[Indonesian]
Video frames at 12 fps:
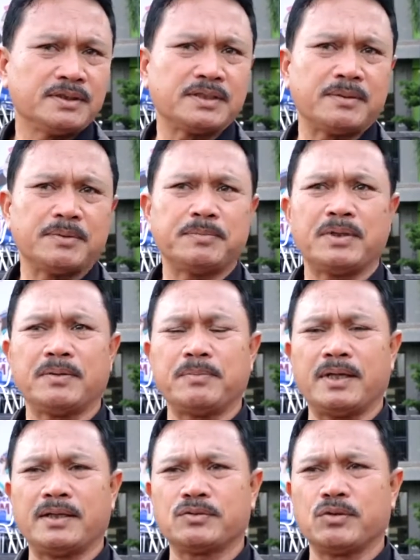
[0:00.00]
sampai
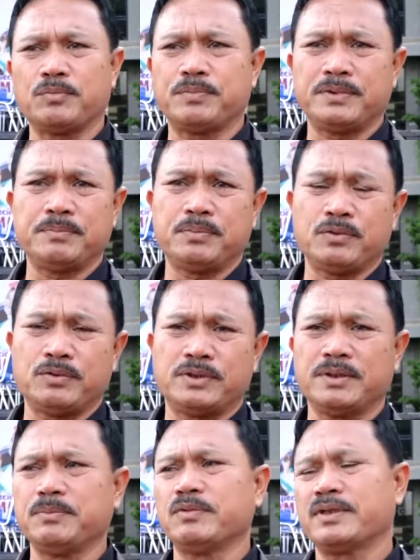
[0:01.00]
pengembangan
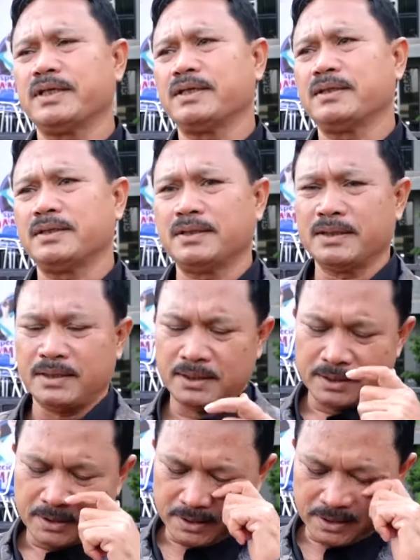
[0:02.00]
prodi mungkin
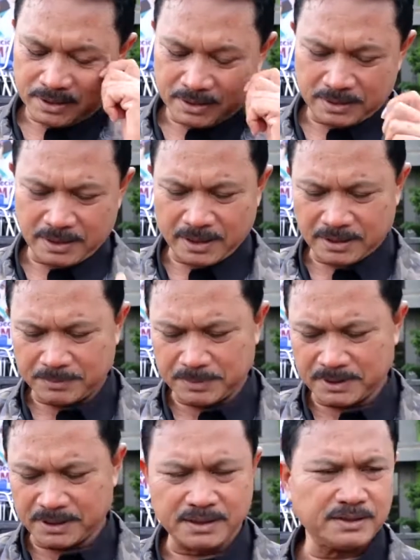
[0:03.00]
e, nanti
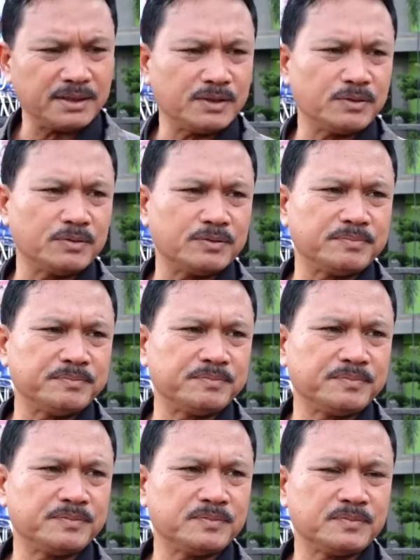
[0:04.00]
menjadi institut
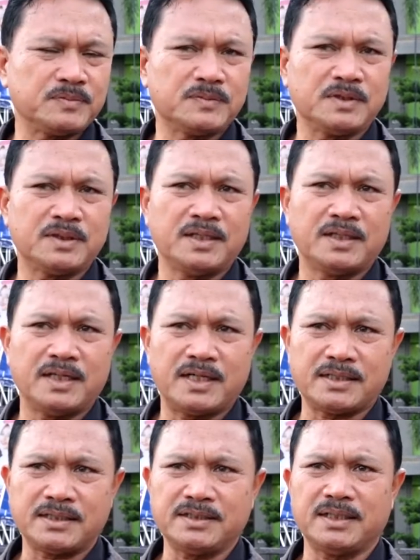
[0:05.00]

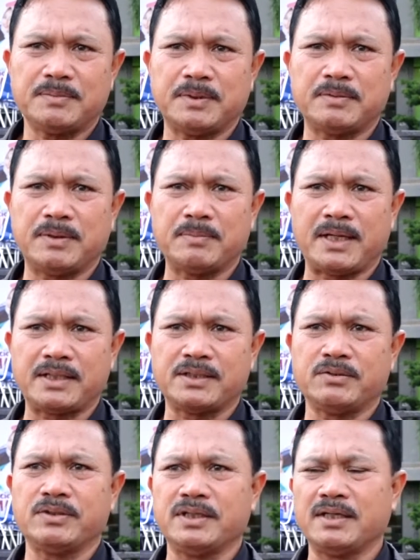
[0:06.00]
artinya bahwa
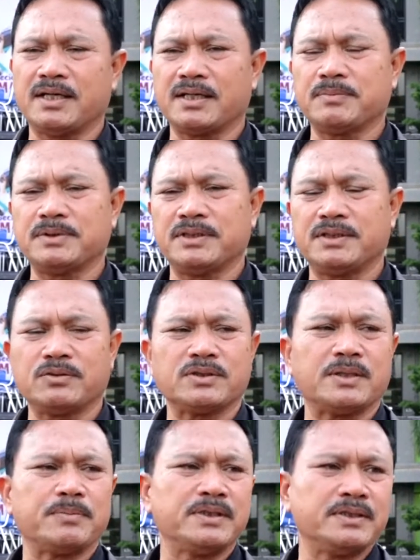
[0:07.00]
Madiun ini akan menjadi
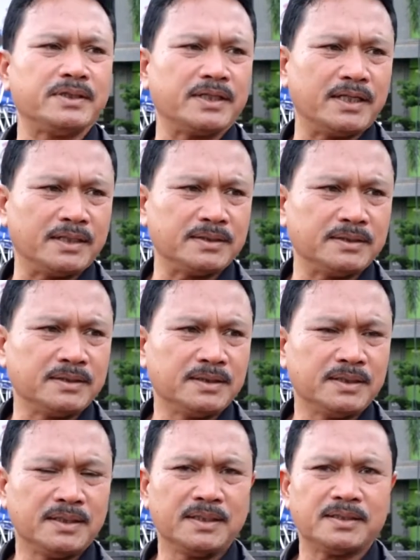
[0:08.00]
kota pendidikan
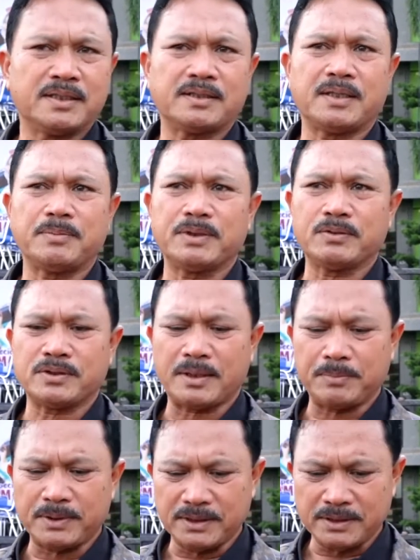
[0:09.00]
tetapi kota
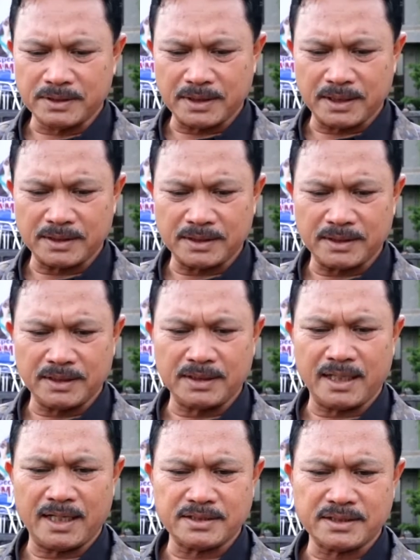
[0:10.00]
pendidikan ini
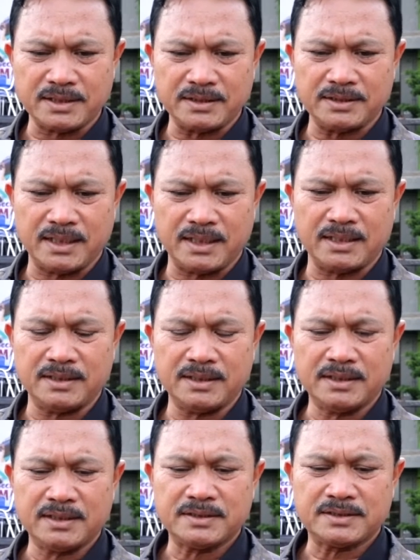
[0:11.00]
hasilnya
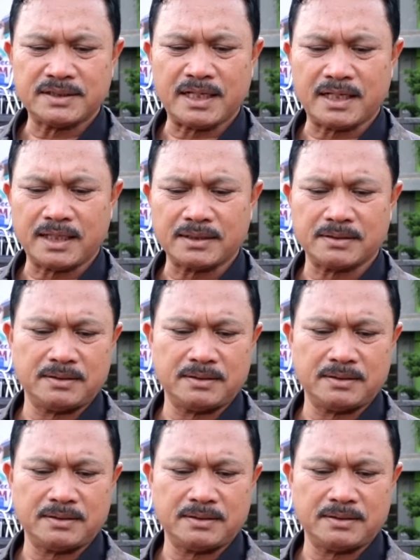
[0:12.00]
sangat